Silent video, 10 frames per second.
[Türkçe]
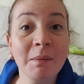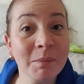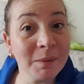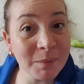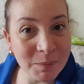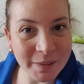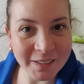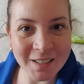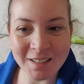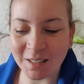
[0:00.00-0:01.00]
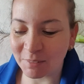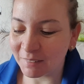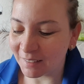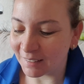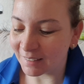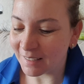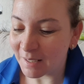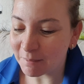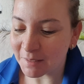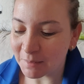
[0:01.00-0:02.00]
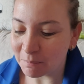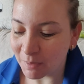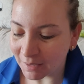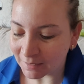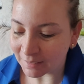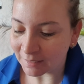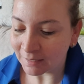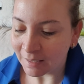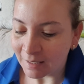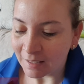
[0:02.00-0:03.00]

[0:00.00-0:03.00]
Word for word: Hem benimle birlikte zayıflarlar hem de ben de